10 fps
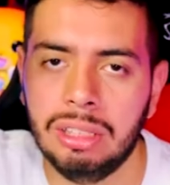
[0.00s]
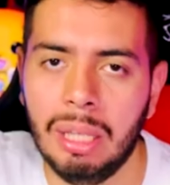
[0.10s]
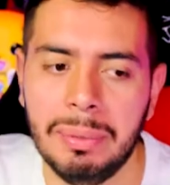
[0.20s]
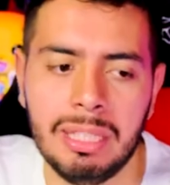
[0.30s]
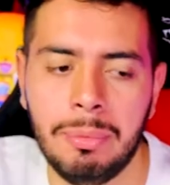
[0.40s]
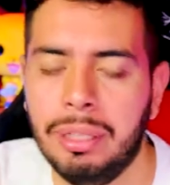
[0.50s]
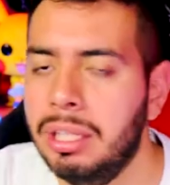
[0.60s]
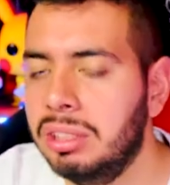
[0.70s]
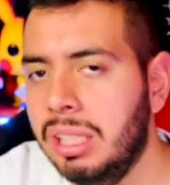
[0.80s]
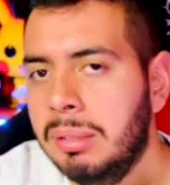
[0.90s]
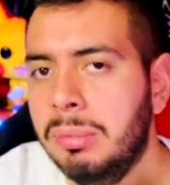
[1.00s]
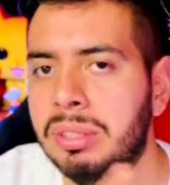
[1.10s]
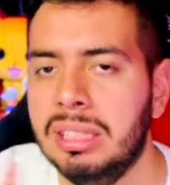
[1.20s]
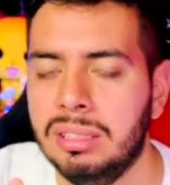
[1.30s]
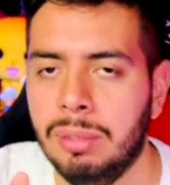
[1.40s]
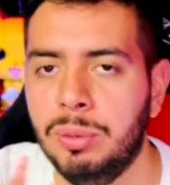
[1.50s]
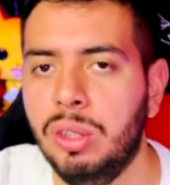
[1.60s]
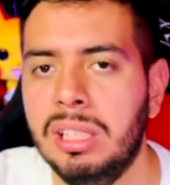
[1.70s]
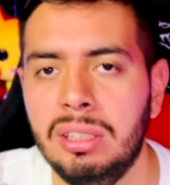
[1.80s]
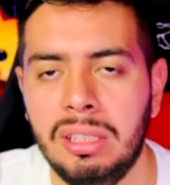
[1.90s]
solamente porque ellos tienen muchas
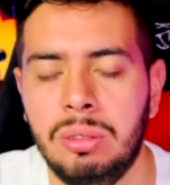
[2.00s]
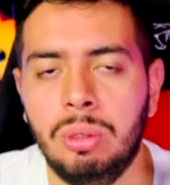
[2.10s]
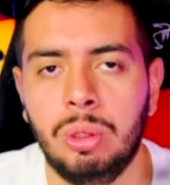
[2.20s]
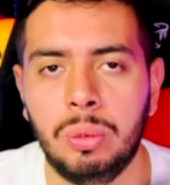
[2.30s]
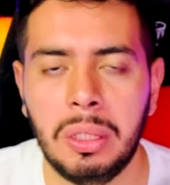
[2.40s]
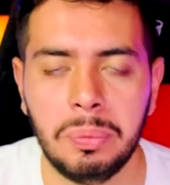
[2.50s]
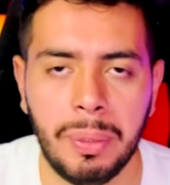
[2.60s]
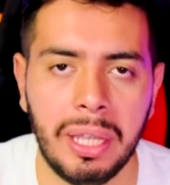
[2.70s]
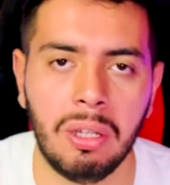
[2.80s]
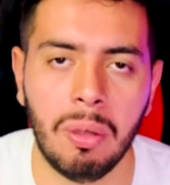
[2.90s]
opciones donde sus usuarios pueden